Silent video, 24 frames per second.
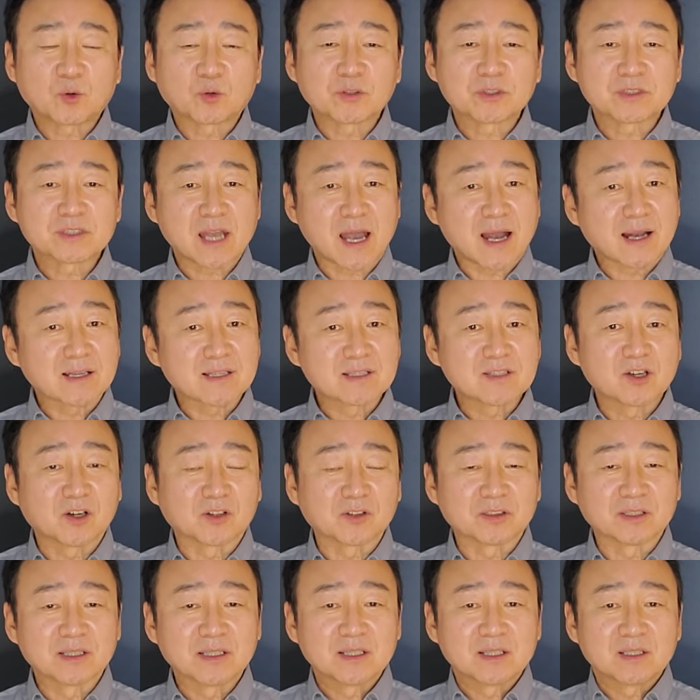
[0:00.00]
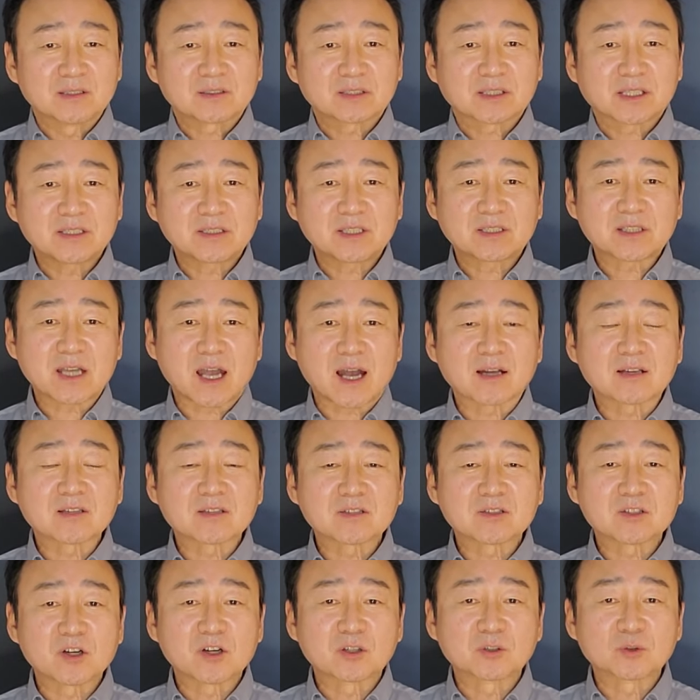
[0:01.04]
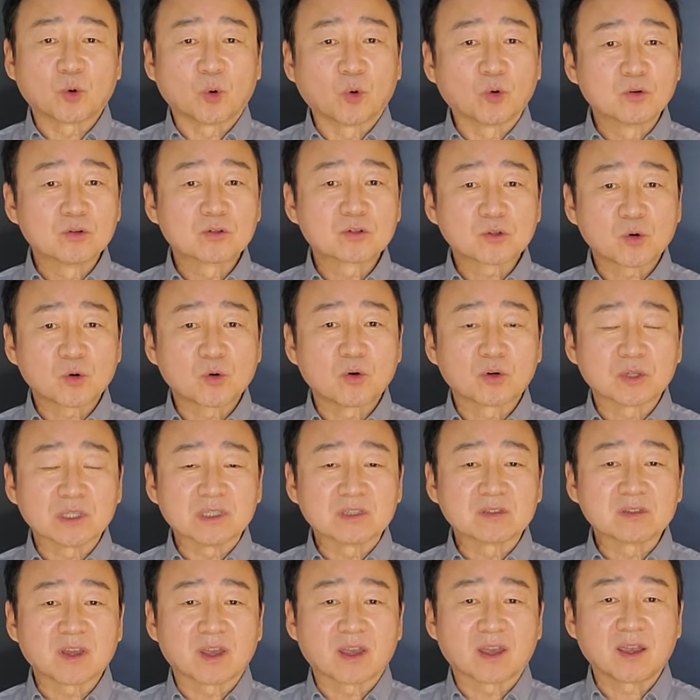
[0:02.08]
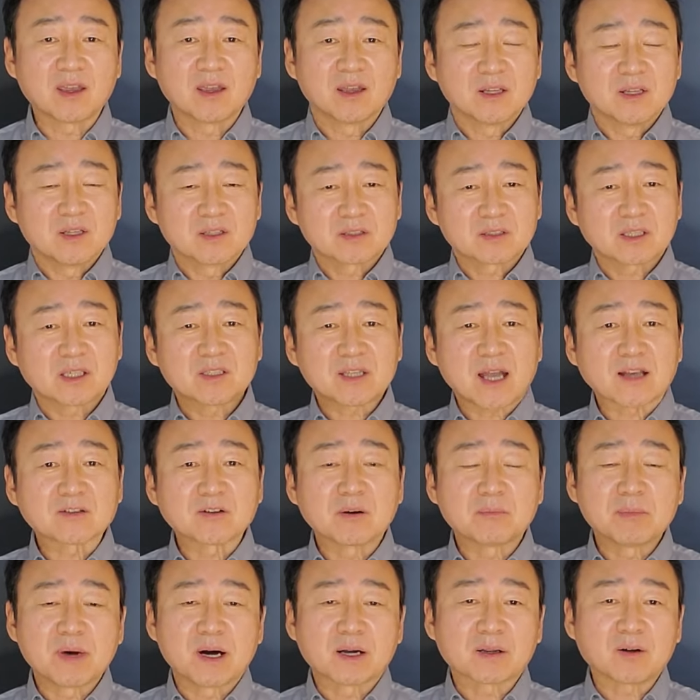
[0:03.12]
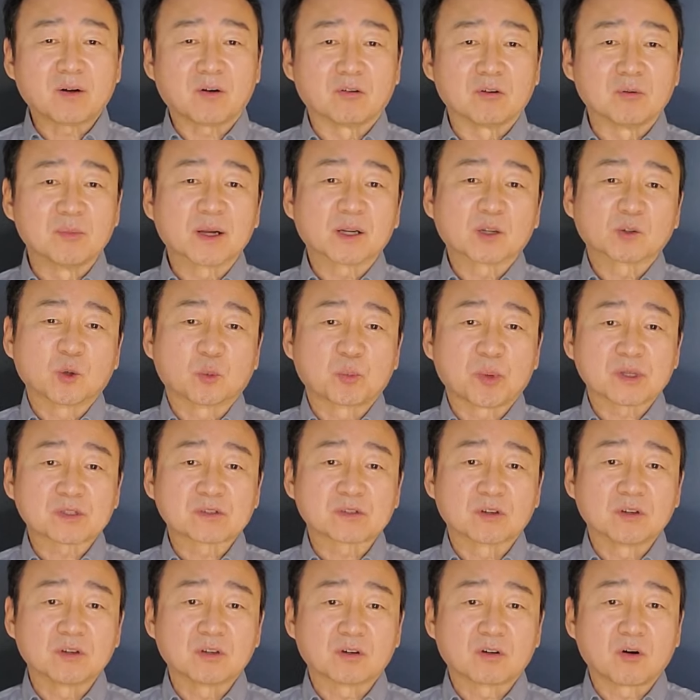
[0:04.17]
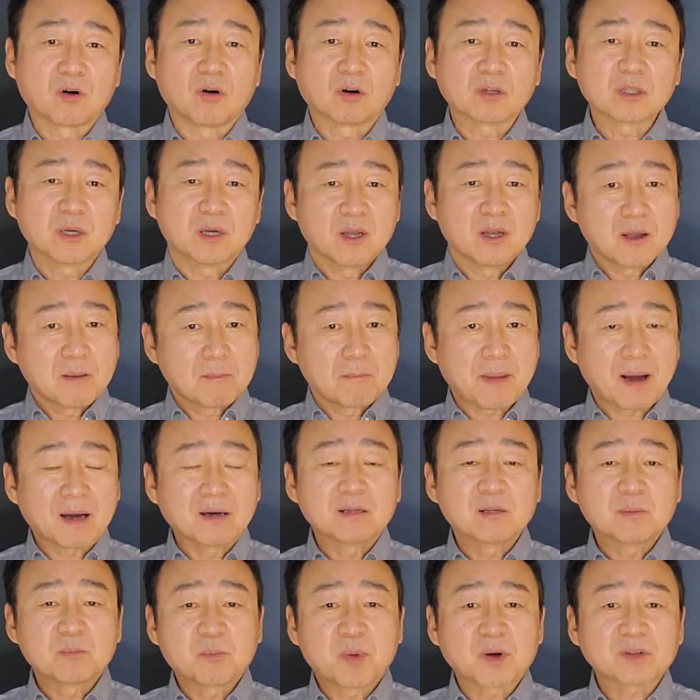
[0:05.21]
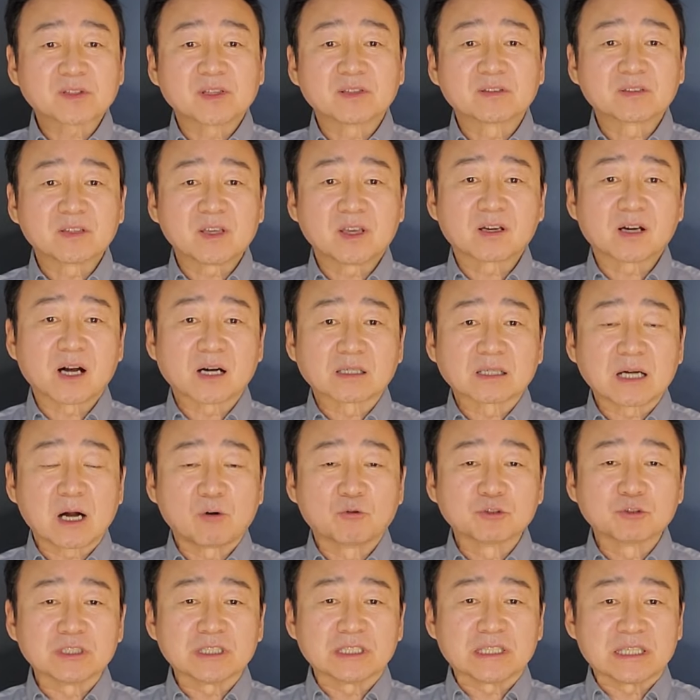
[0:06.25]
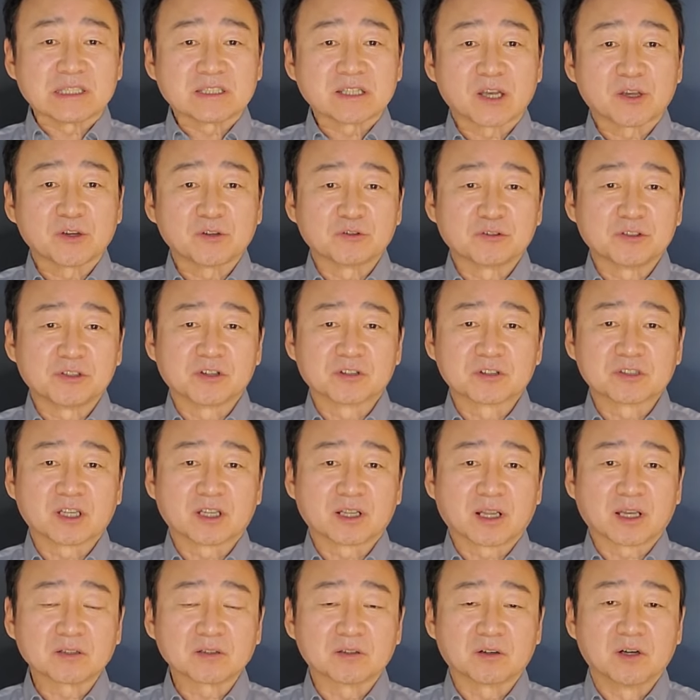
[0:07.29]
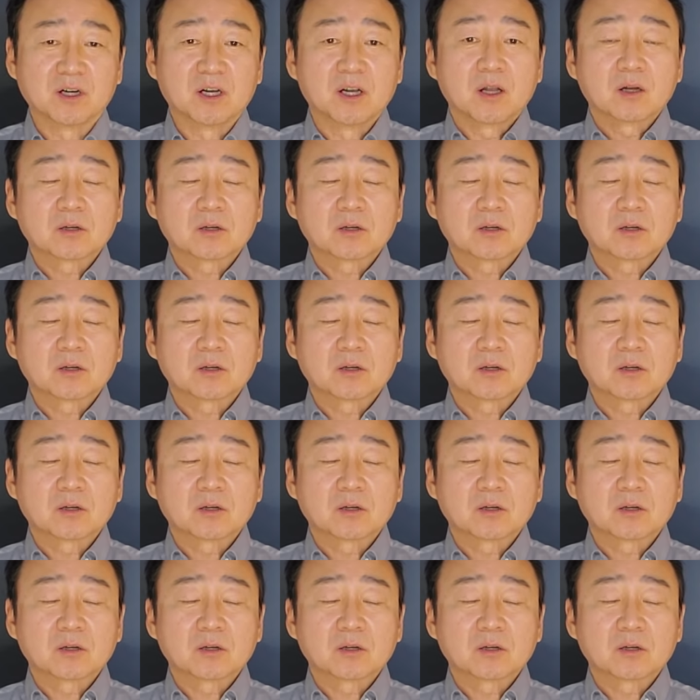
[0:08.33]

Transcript: 또는 작년, 특히 이제 작년 올 초 이때, 특히 작년 말에 얼마나 높았어요? 거의 8%에 가까운 이자율이었잖아요.